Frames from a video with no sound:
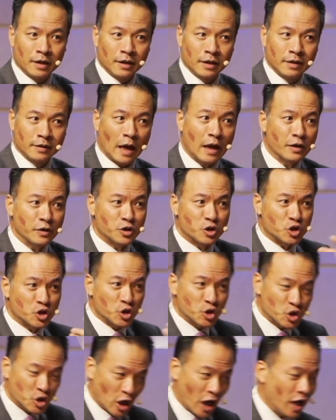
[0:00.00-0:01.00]
当
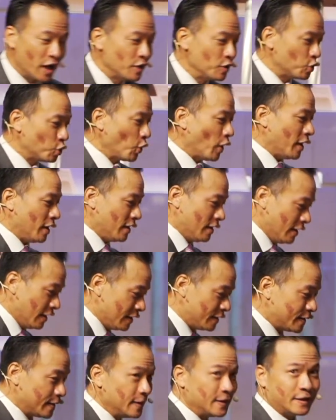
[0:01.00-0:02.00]
神对以
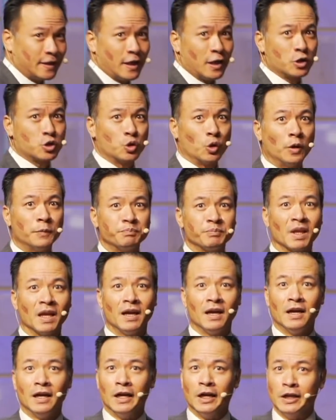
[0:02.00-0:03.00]
西结
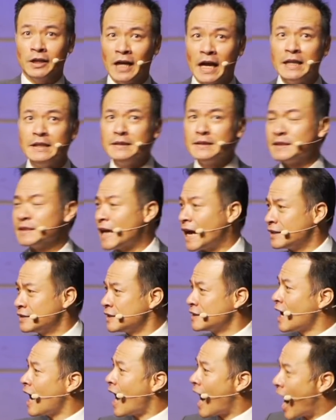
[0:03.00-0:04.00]
说：“人子啊，这
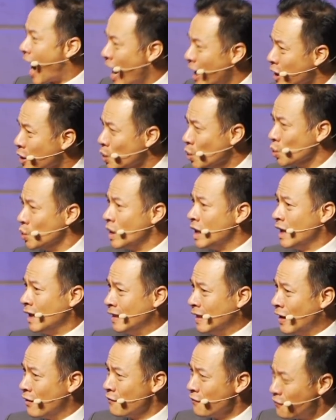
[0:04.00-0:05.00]
些骸骨
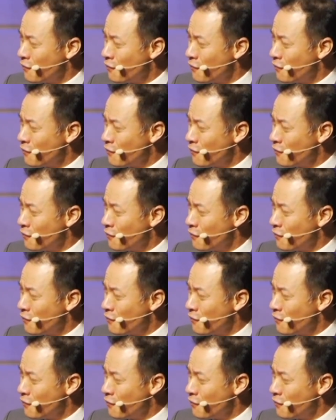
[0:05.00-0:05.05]
能